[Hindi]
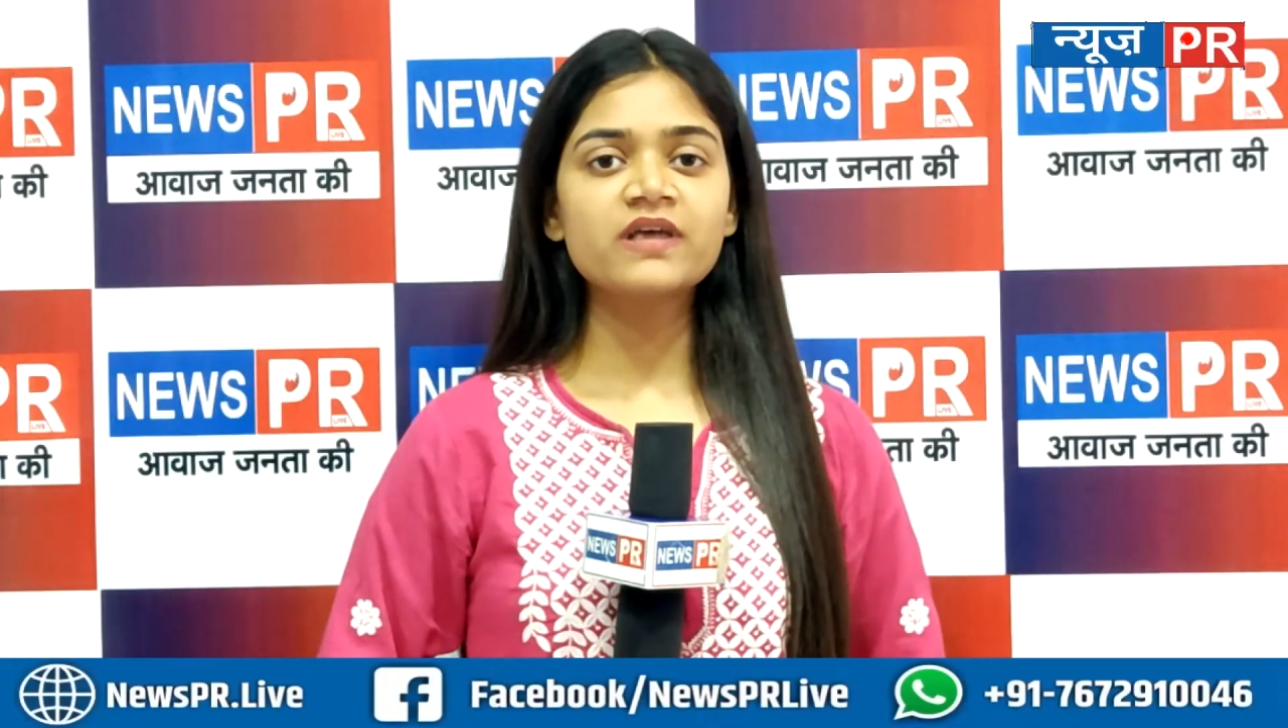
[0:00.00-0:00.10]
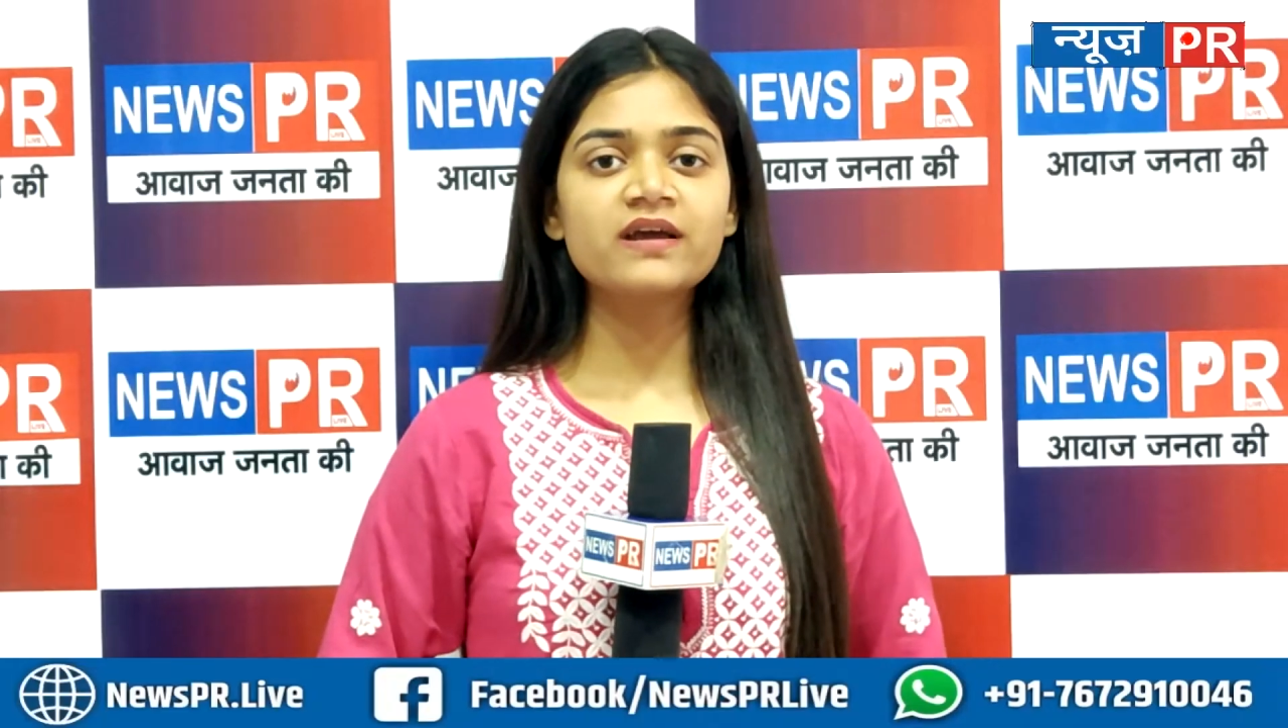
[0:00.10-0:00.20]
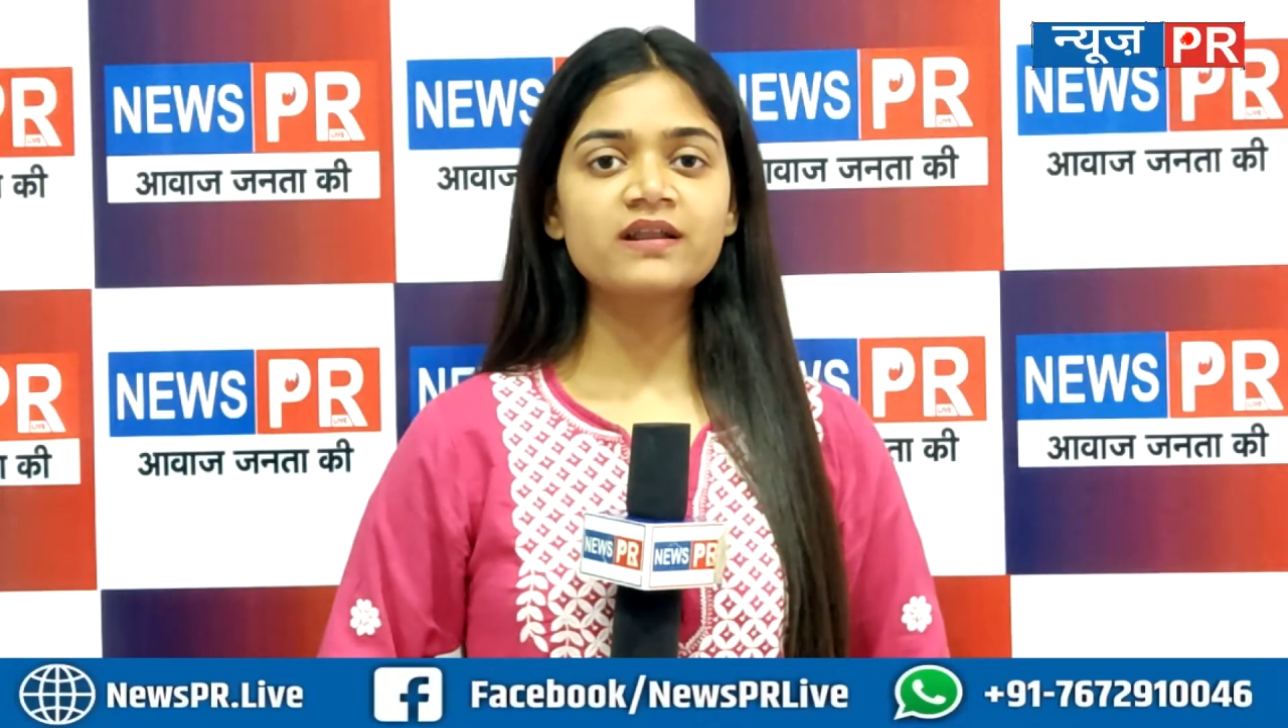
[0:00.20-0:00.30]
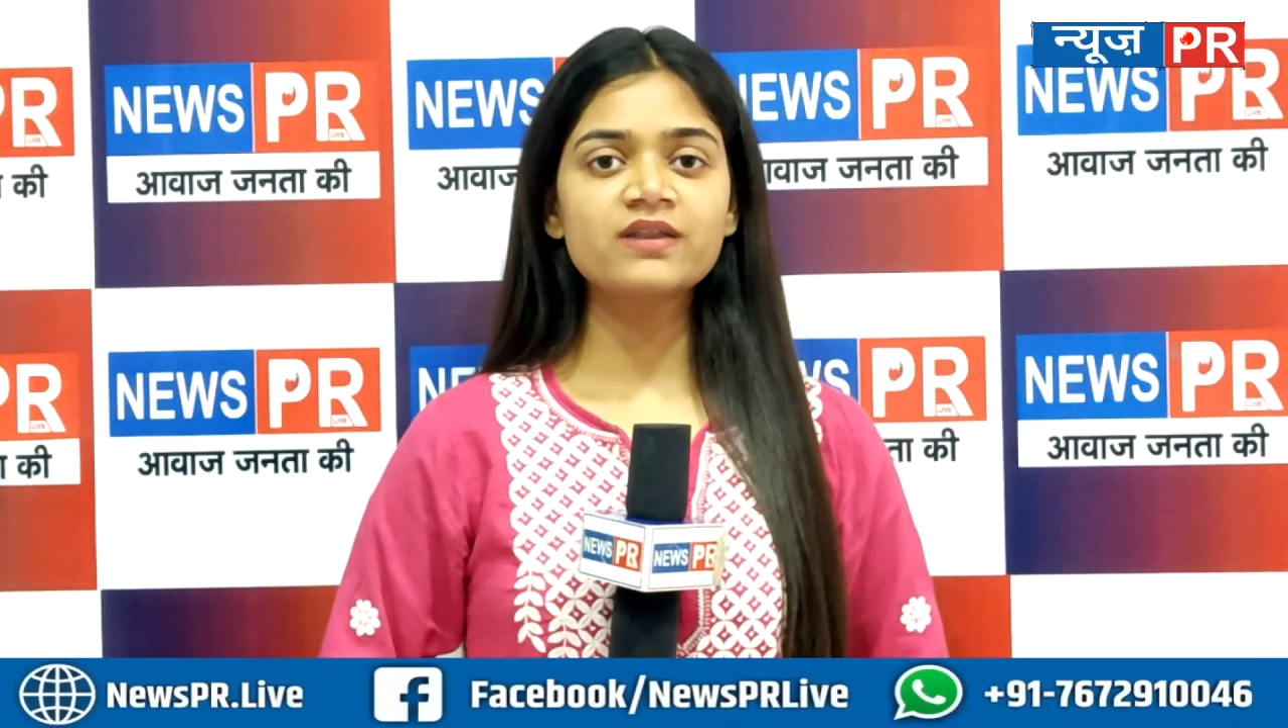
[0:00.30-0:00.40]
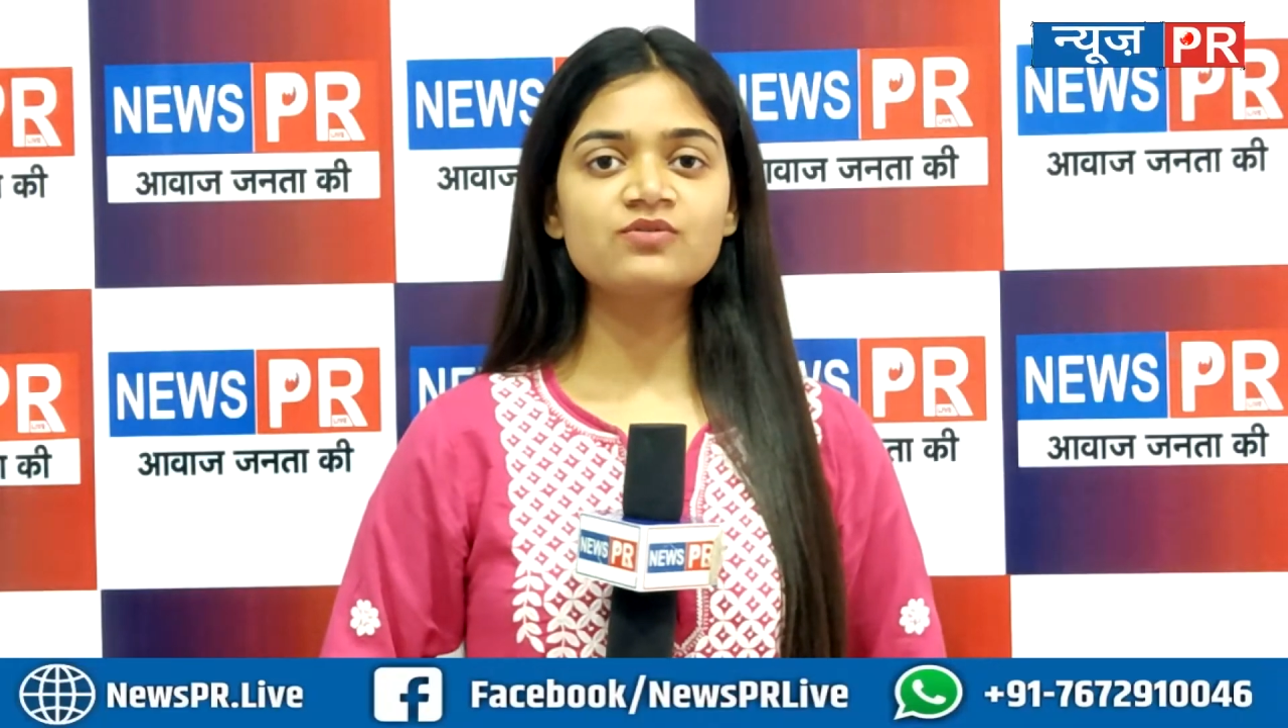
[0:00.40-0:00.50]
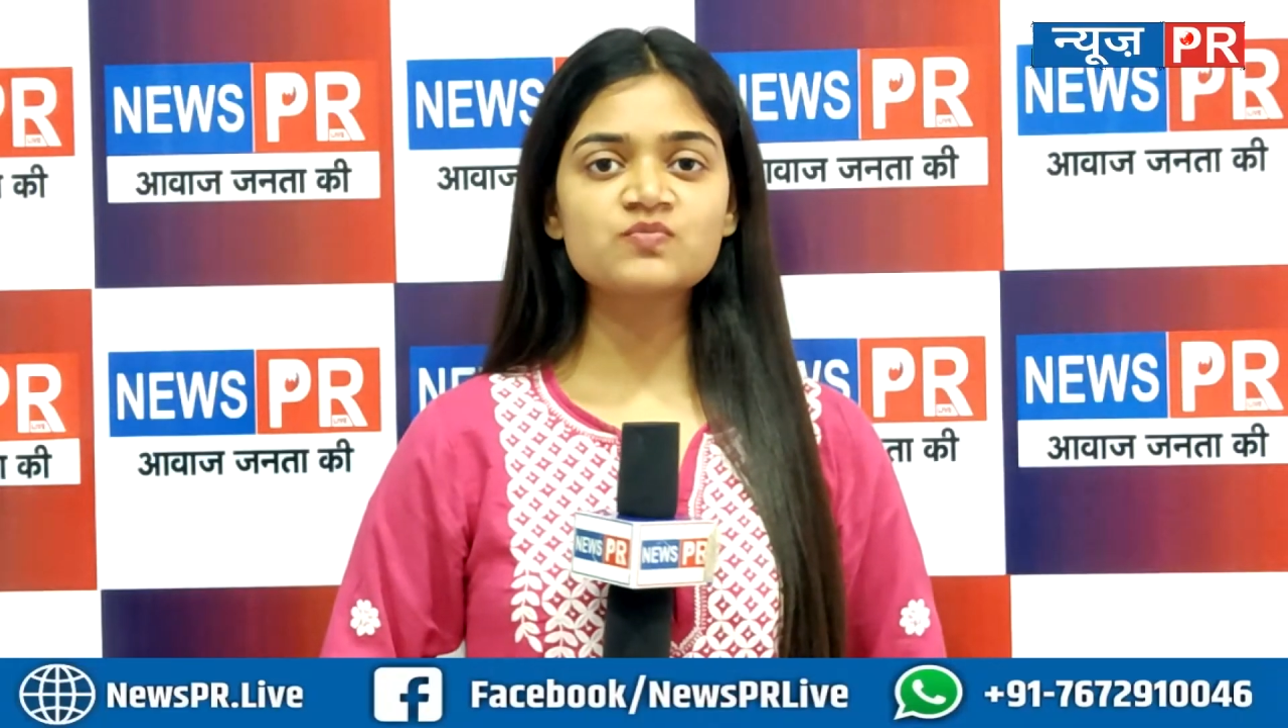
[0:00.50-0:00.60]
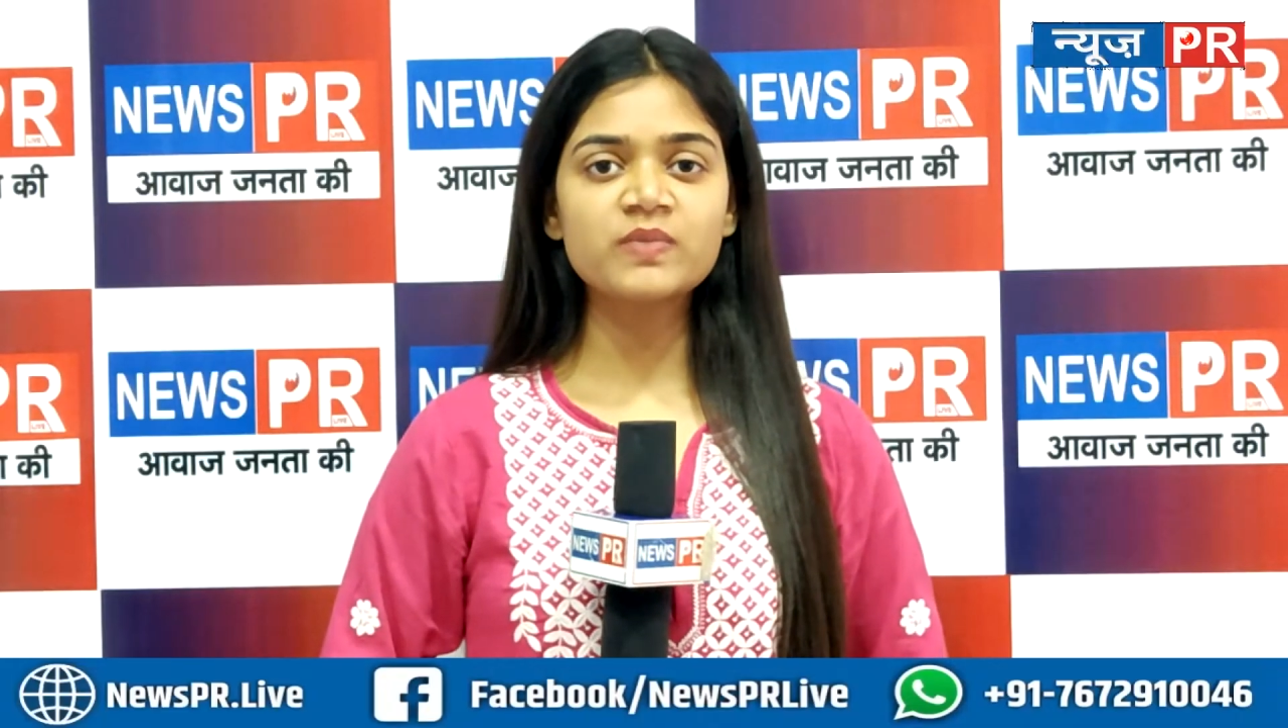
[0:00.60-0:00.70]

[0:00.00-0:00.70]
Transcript: देख रहे न्यूज़